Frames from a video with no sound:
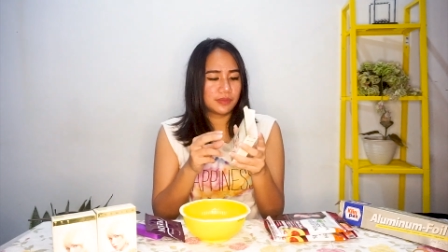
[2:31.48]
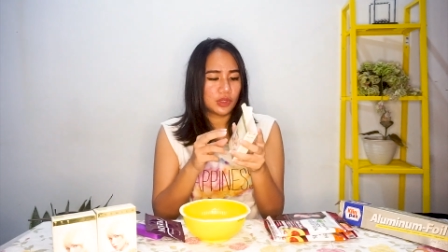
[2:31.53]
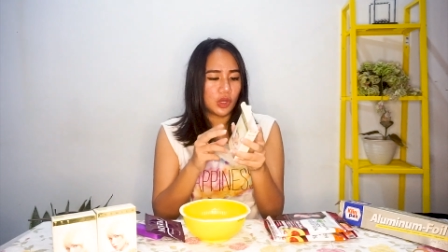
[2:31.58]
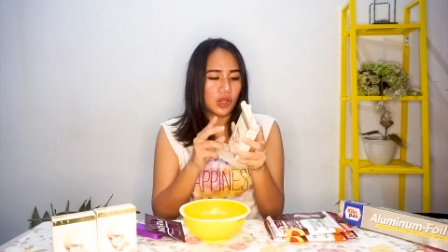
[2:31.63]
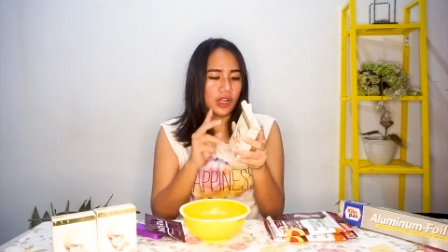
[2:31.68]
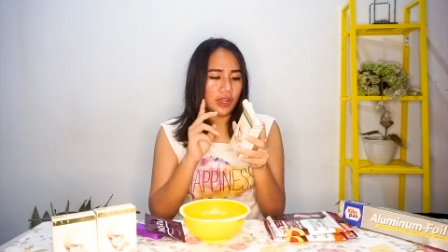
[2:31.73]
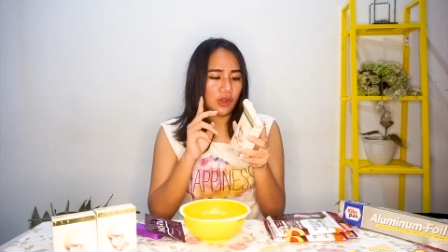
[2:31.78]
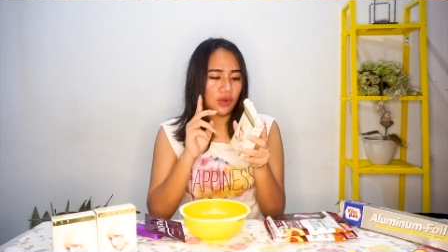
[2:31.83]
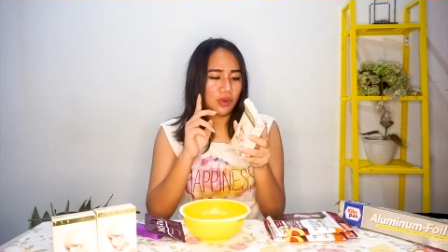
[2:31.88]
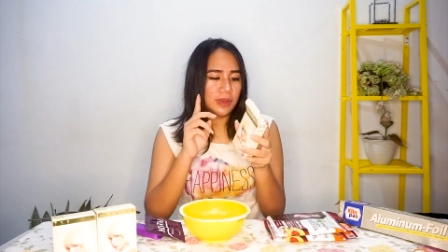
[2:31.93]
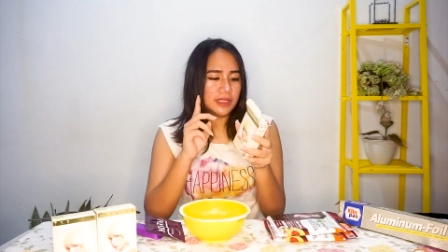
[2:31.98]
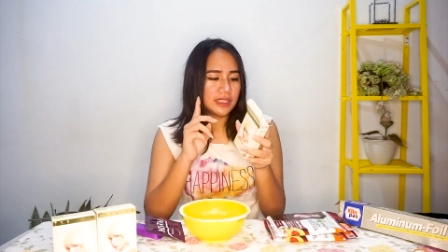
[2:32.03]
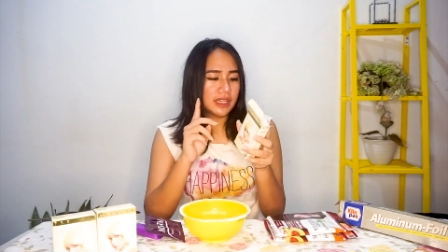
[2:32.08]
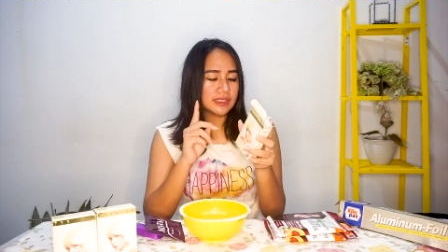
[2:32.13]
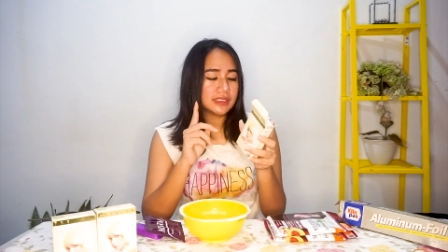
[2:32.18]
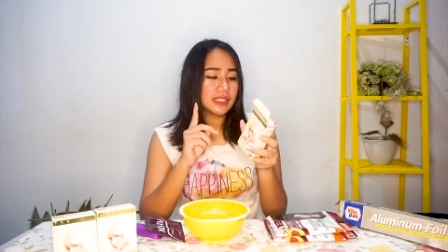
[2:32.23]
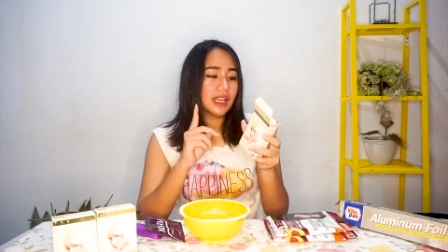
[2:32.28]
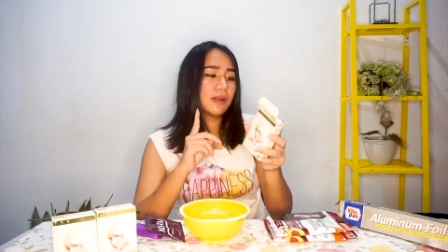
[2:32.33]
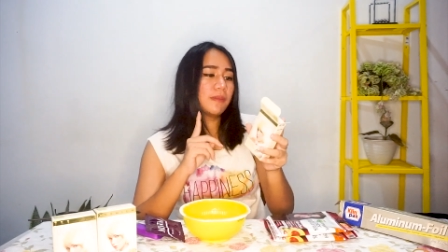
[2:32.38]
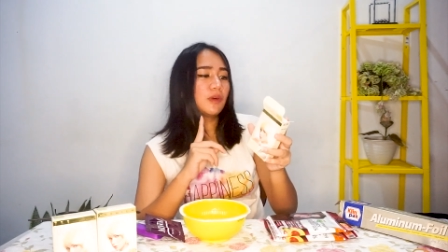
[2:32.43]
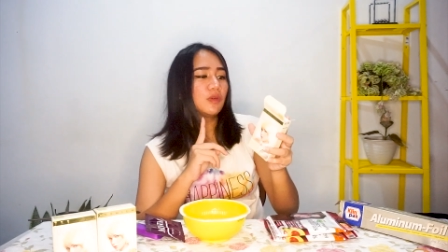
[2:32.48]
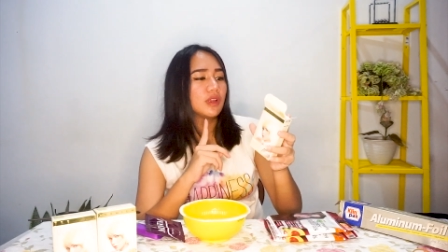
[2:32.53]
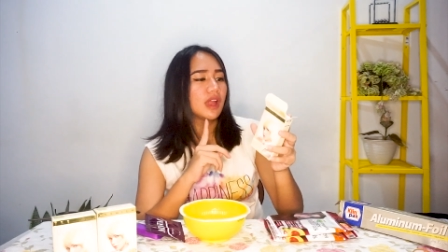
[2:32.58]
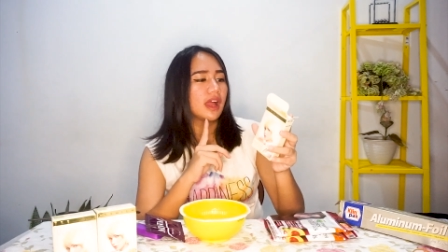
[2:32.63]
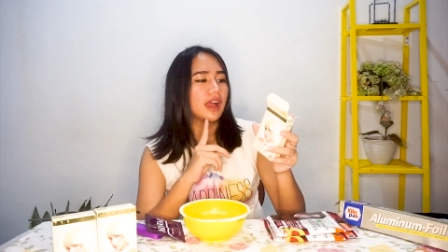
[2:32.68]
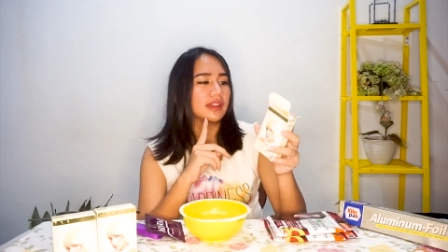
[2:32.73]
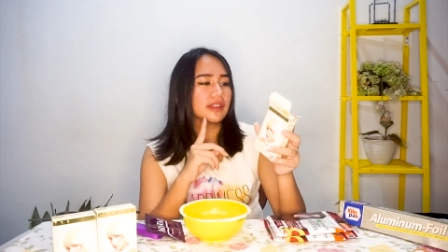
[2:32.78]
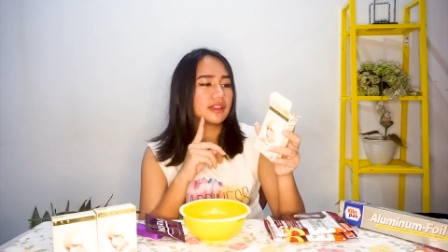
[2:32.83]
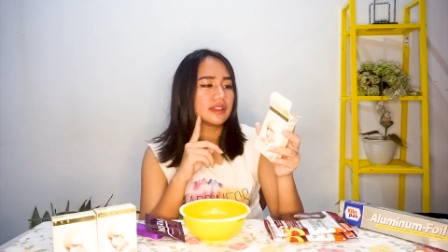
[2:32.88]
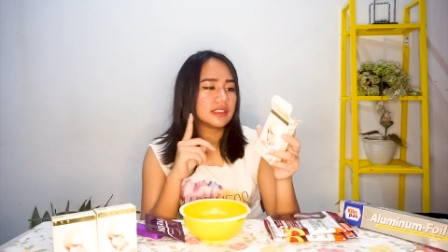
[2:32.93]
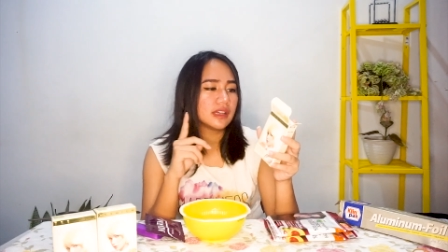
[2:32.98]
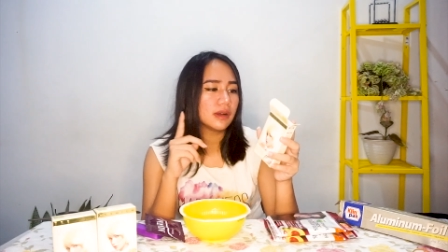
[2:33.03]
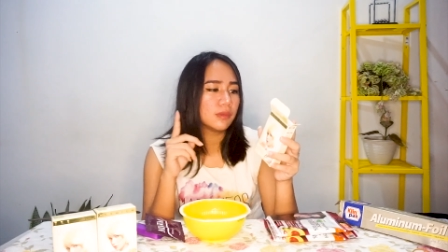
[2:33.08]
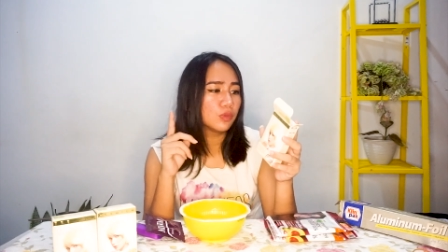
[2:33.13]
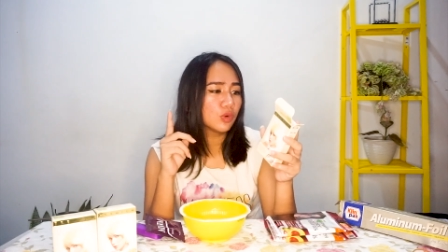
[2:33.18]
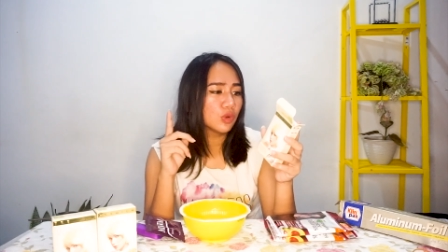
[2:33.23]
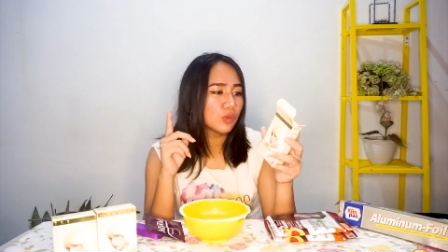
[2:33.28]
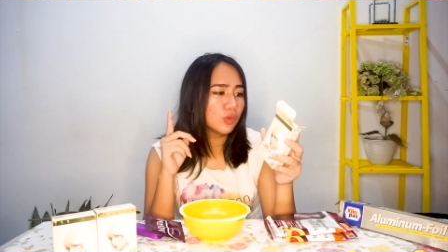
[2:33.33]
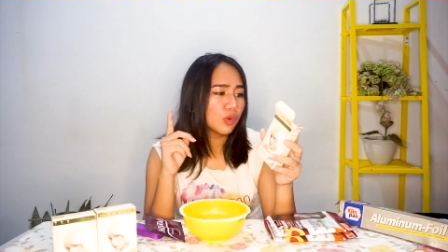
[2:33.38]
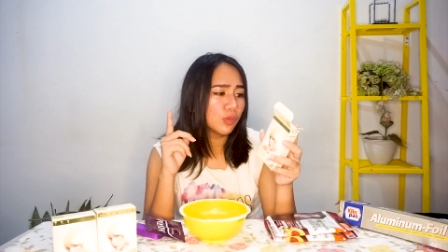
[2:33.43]
oke gue baca cara penggunaan
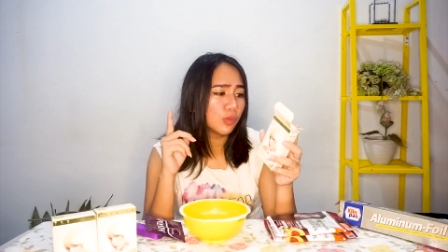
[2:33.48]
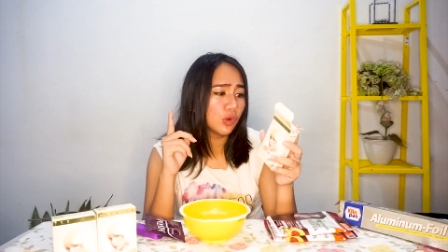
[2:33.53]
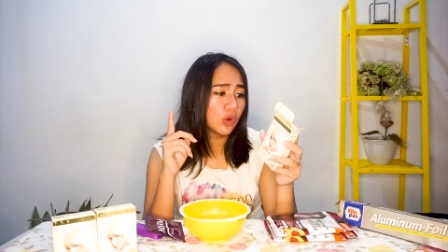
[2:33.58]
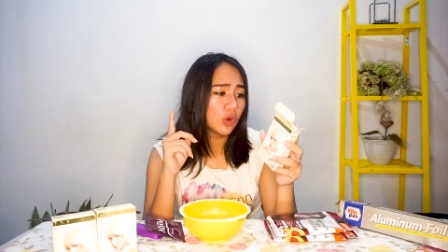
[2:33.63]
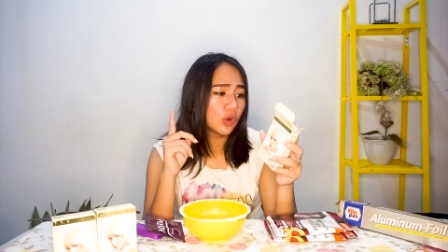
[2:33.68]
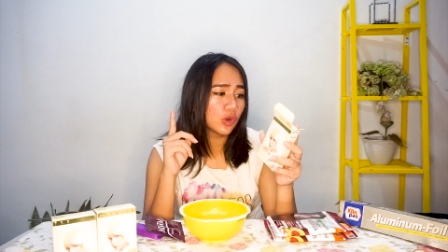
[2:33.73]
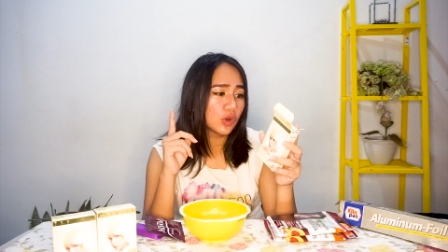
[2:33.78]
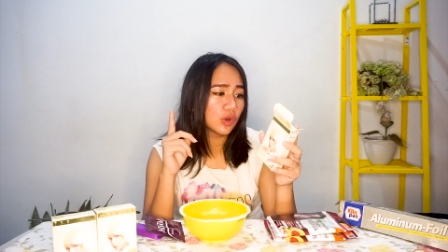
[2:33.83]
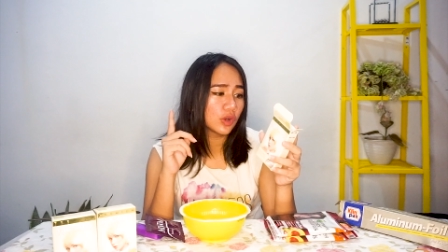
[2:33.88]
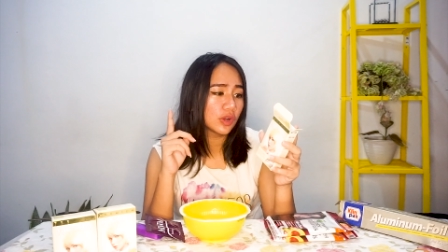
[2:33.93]
campur bubuk